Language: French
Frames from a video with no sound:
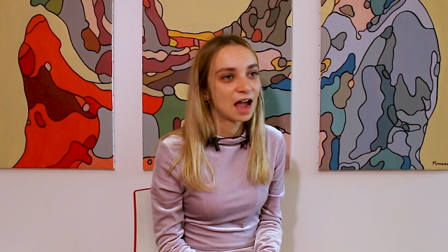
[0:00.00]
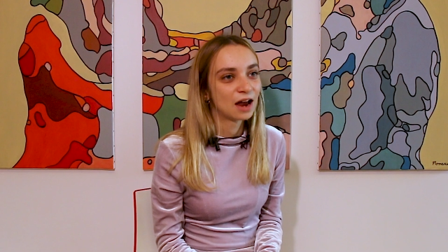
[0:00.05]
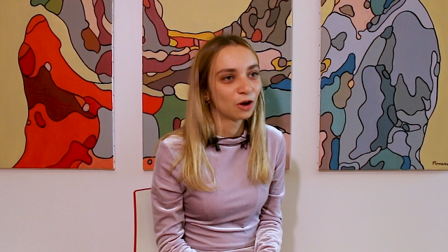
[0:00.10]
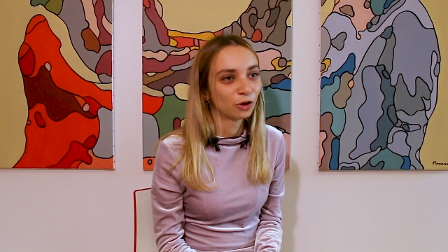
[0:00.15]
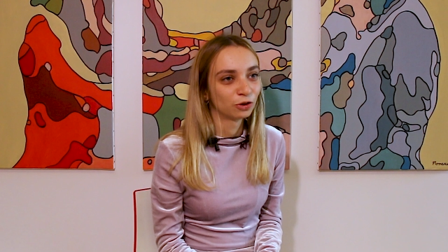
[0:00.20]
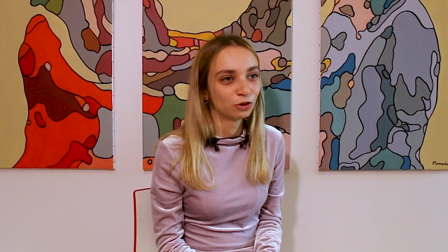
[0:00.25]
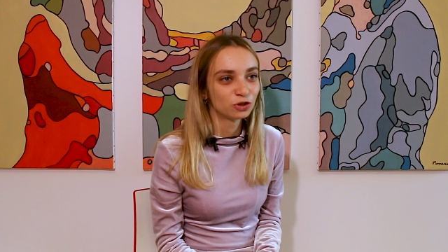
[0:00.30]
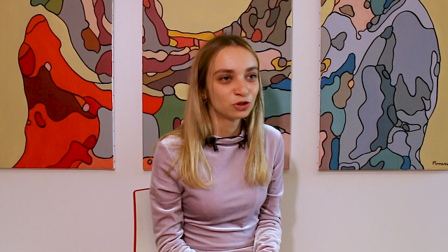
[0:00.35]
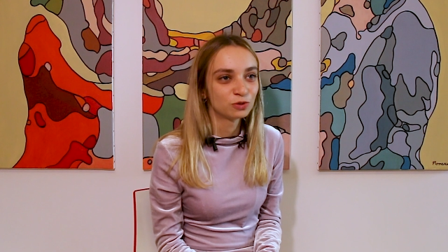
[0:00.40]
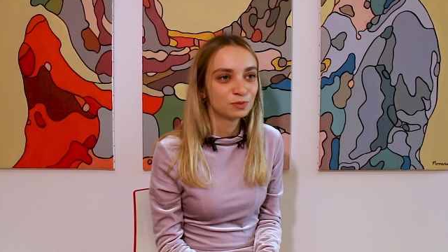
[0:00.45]

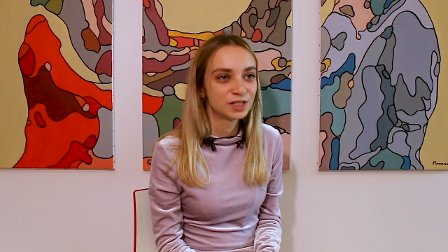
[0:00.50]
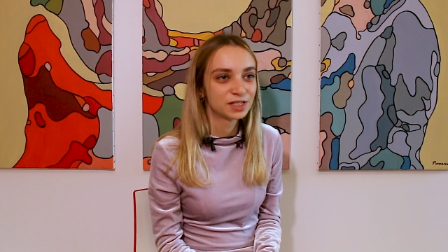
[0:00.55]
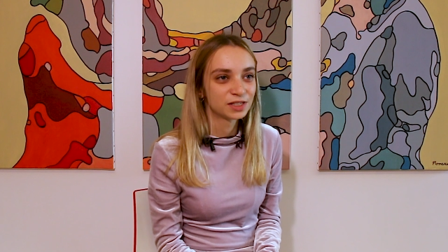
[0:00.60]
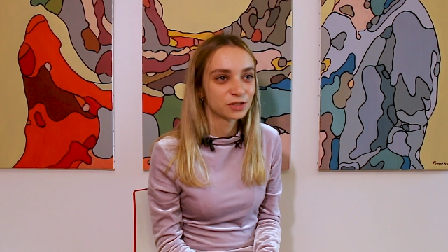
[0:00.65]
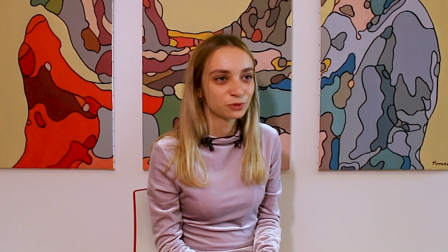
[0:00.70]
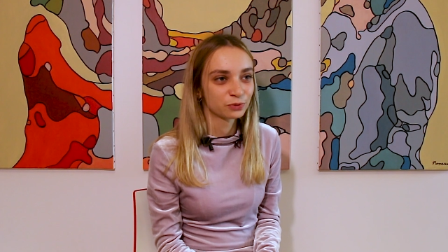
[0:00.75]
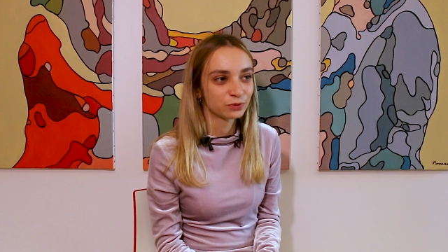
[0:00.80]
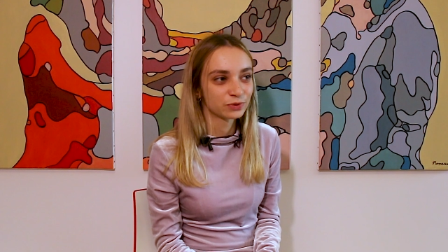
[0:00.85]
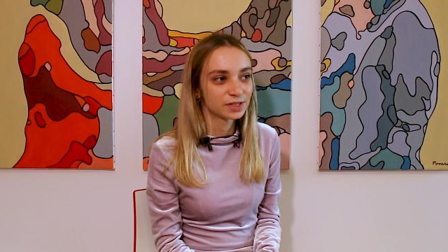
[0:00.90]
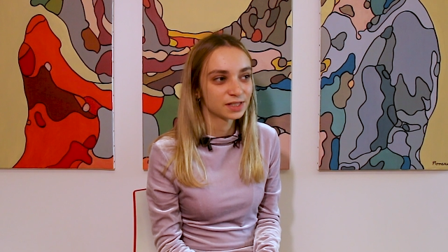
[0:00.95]
Alors notre
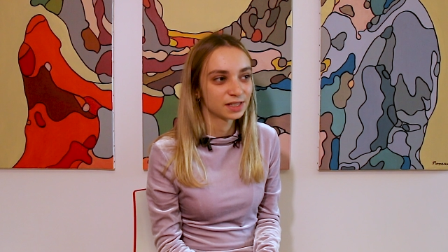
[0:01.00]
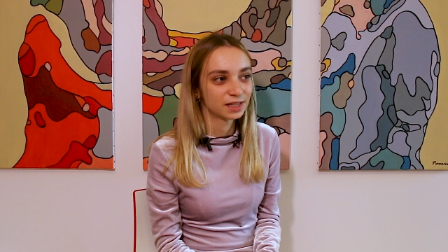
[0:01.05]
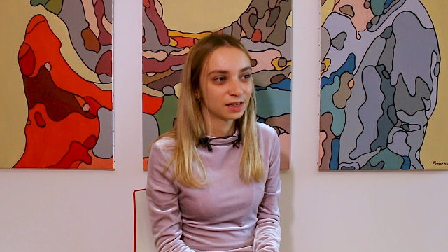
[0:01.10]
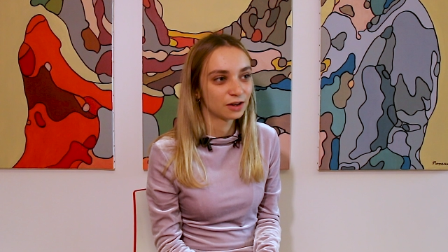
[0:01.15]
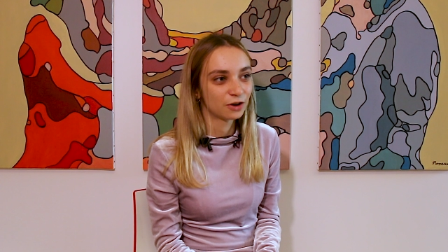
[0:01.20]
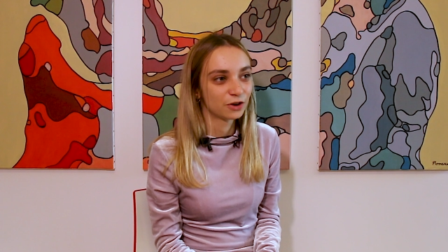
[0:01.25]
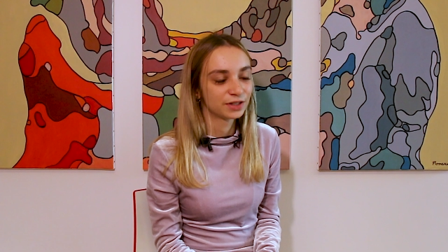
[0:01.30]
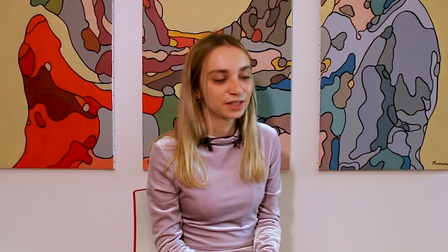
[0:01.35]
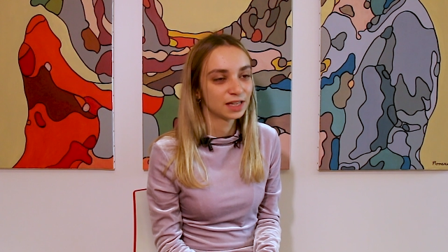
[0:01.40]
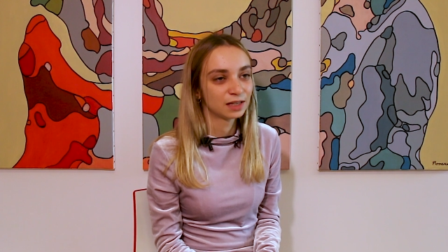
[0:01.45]
mission,
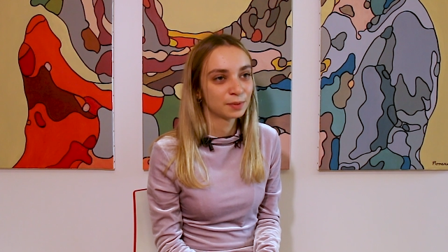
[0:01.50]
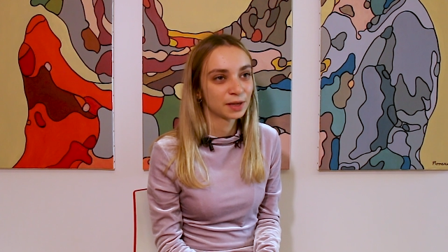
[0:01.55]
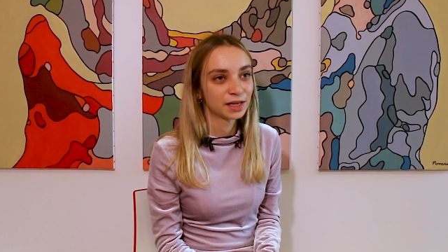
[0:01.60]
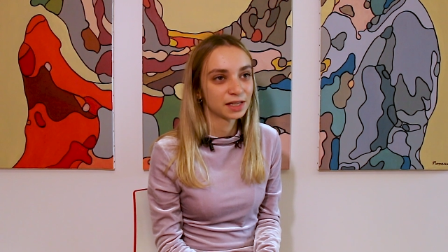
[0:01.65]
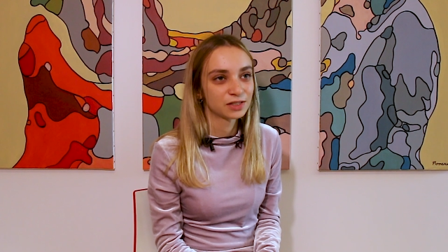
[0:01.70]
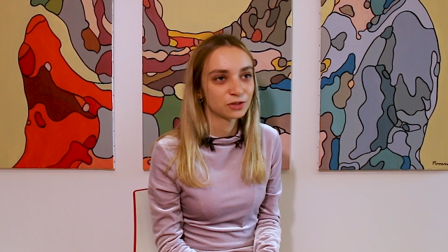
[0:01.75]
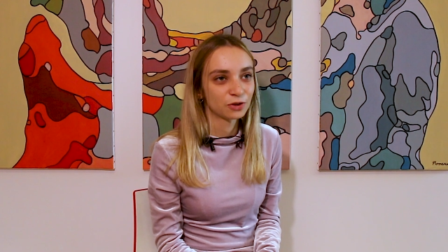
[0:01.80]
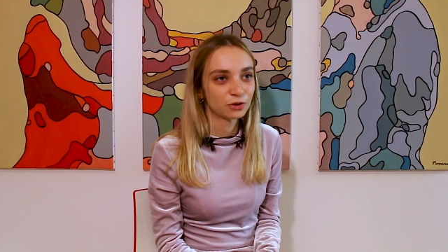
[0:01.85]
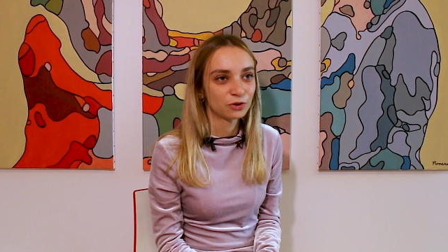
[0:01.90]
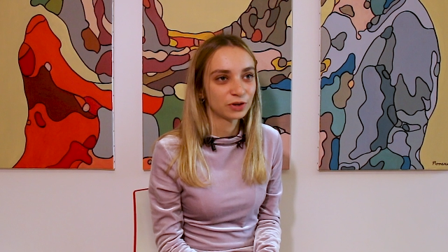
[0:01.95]
c'est euh, d'être
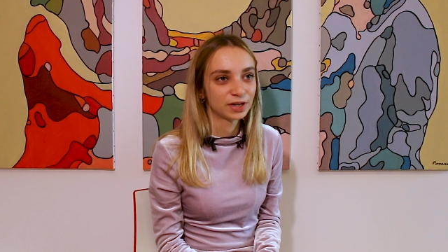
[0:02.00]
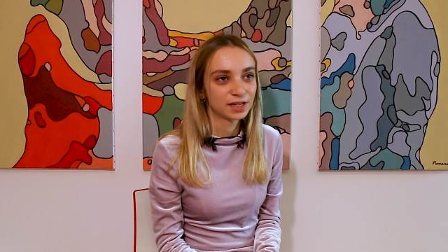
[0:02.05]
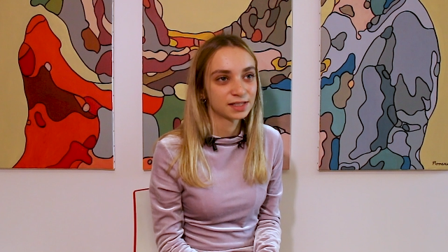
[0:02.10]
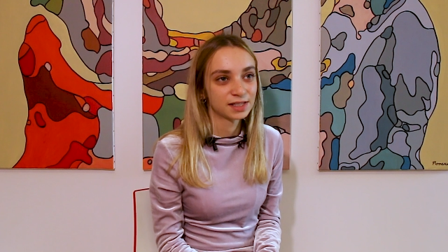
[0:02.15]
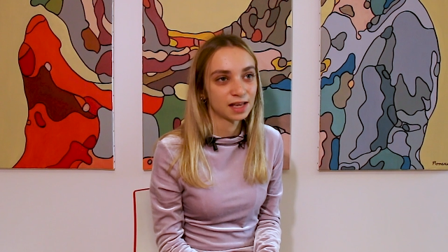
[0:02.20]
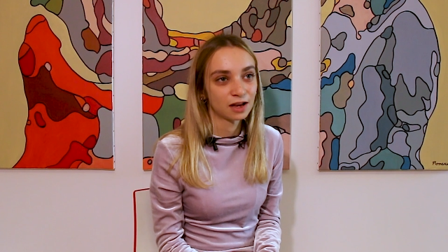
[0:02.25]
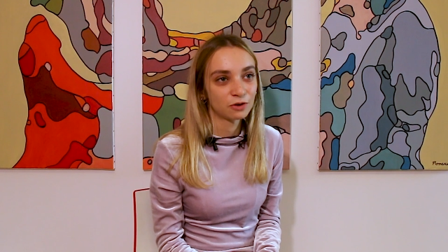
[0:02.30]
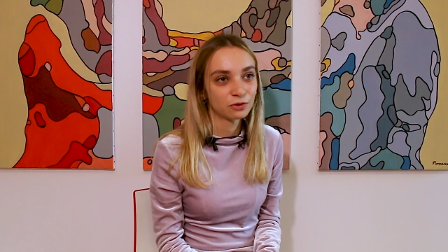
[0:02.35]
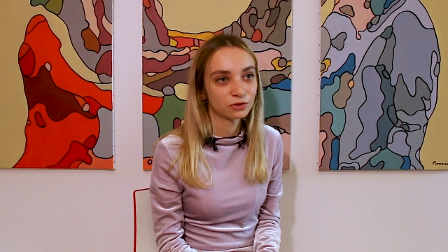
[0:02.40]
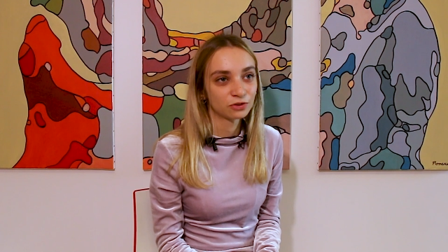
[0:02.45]
présent dans les
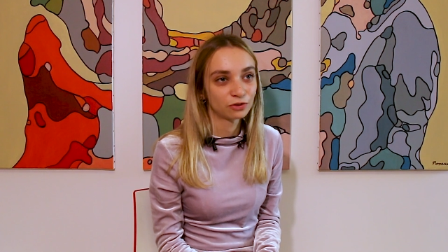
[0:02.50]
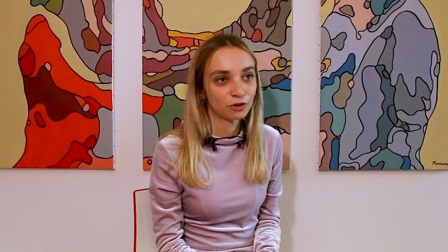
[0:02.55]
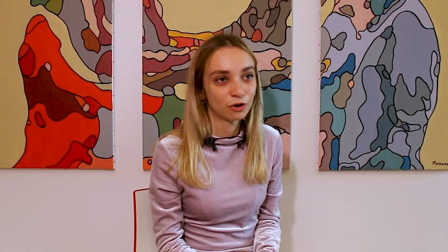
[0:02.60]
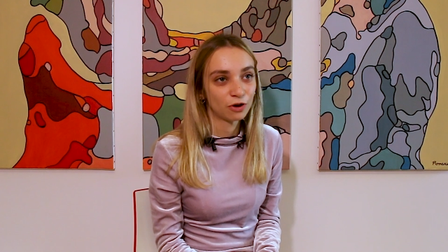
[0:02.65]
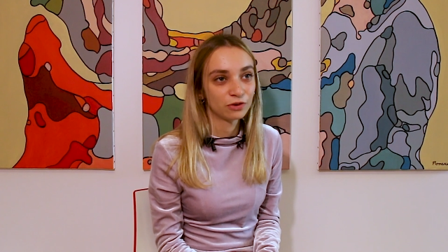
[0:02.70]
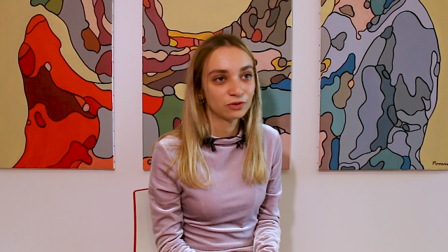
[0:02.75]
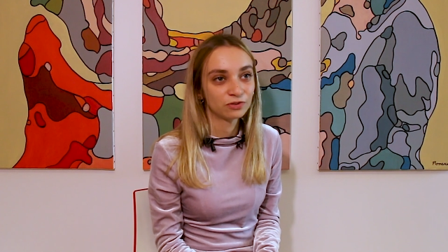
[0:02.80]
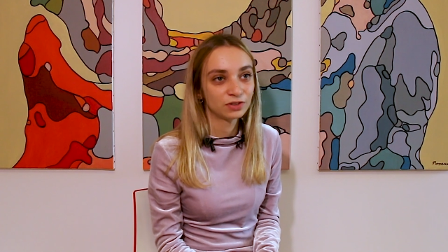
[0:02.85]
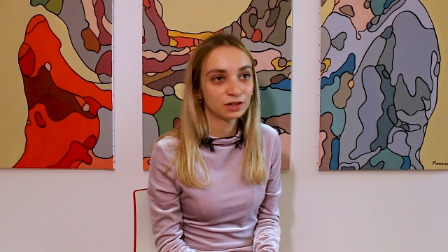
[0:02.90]
50